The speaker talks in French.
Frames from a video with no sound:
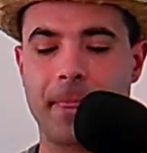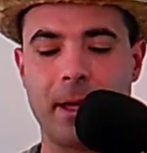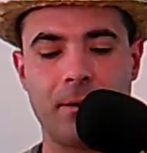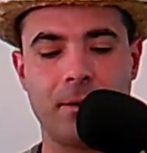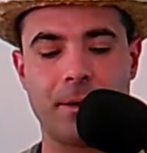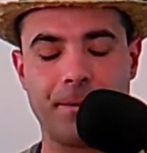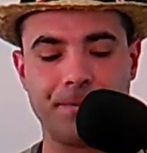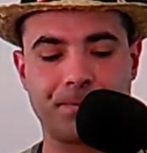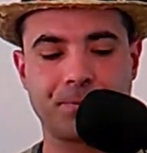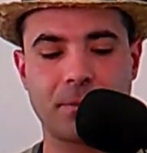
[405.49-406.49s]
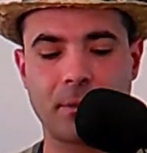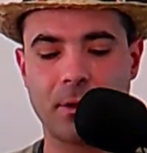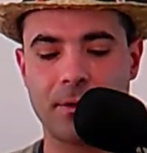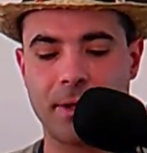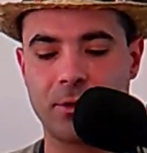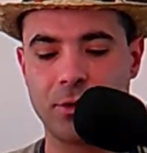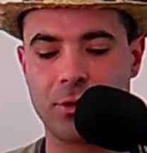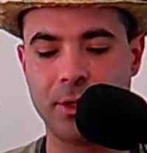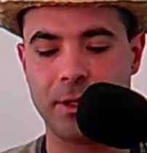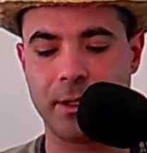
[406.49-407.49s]
Alors, on va tout de
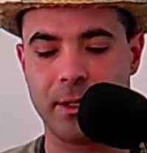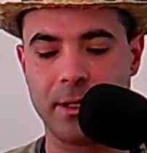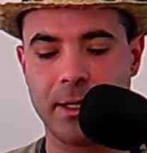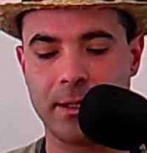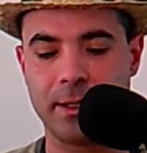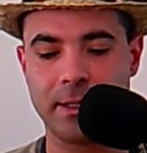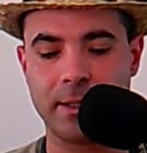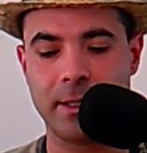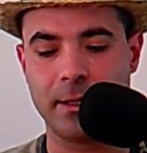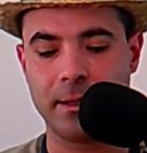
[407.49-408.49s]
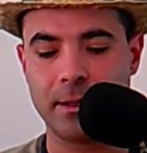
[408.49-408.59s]
suite la tester